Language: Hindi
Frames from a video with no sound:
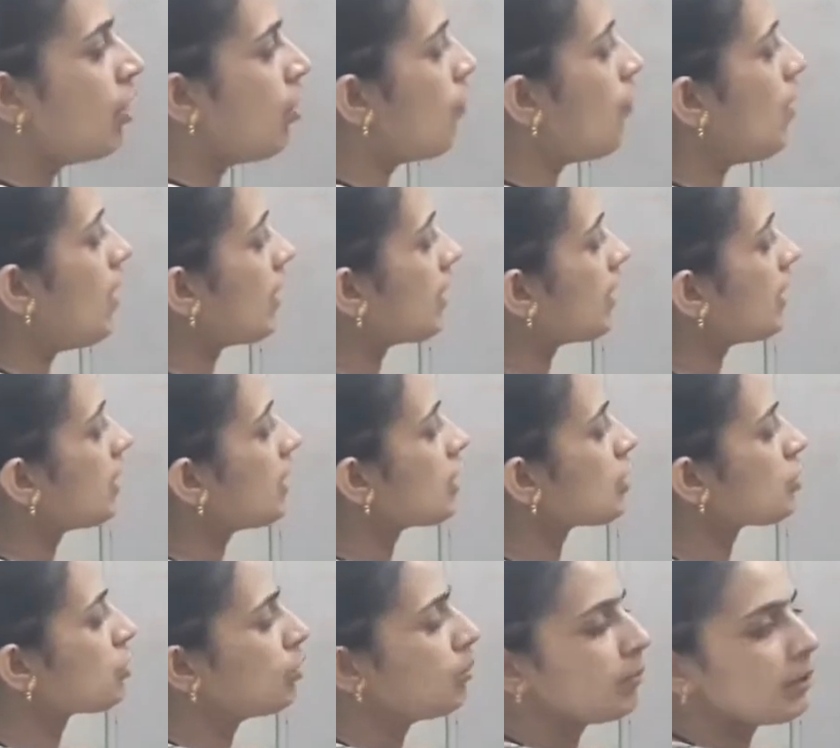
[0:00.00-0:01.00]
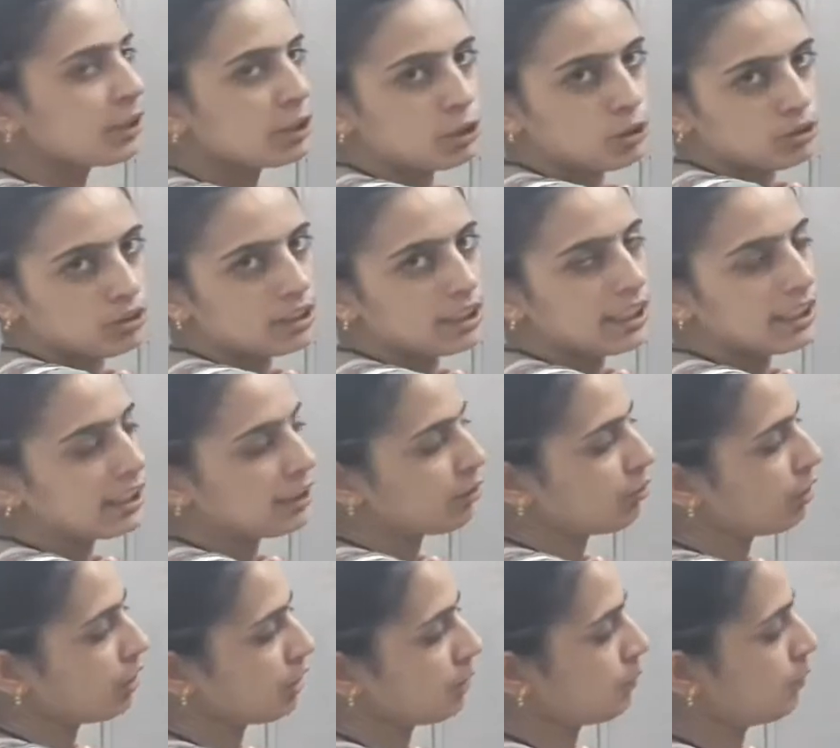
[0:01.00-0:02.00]
वहाँ क्या था स्टिमुलस होता है तो
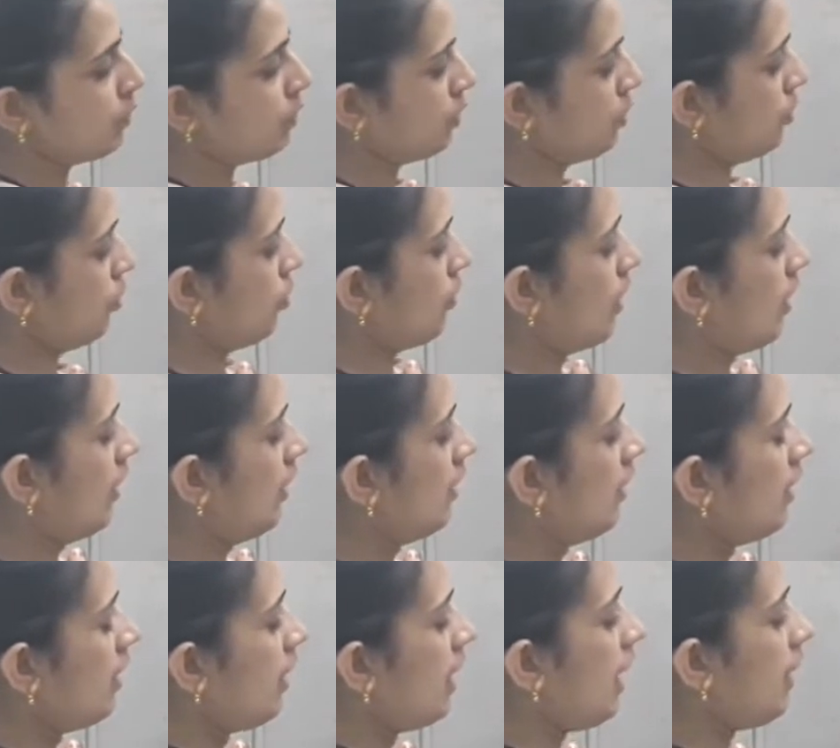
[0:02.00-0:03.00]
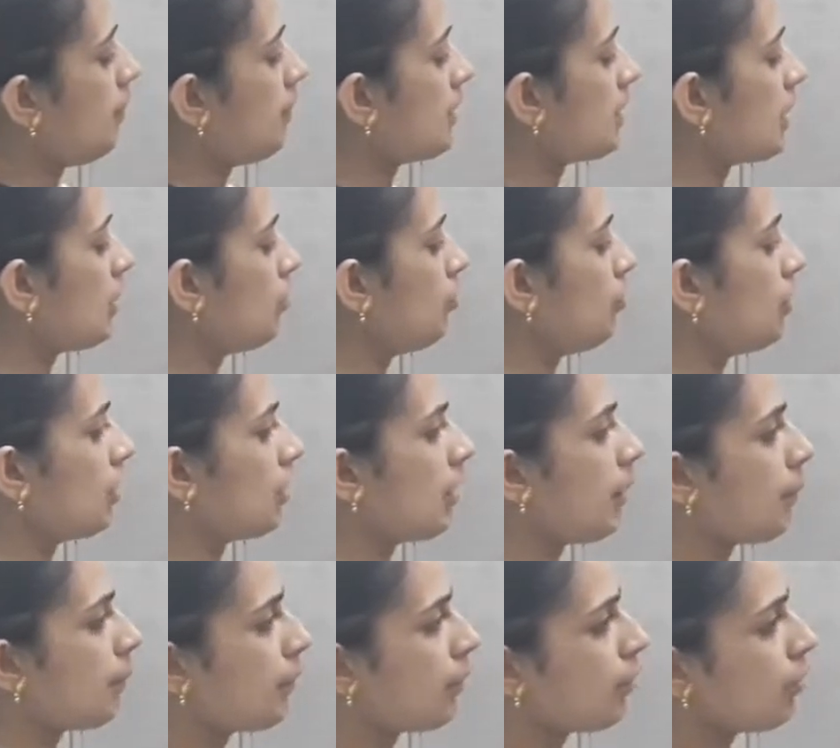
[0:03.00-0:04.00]
रिस्पॉन्स होगा अब इसका द्वितीय
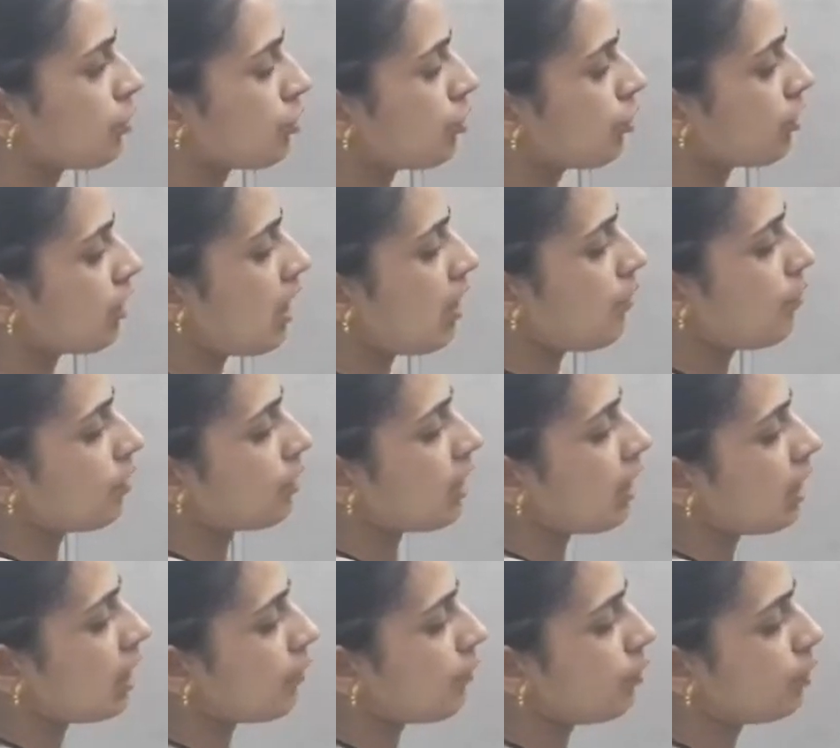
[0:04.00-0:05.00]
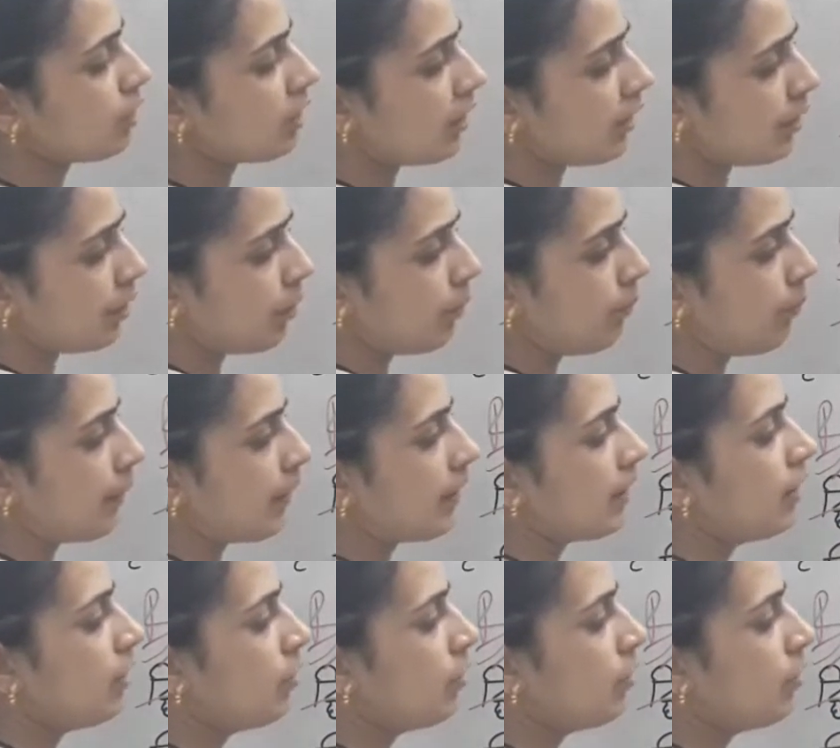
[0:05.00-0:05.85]
प्रयोग जो था वो था कबूतर के ऊपर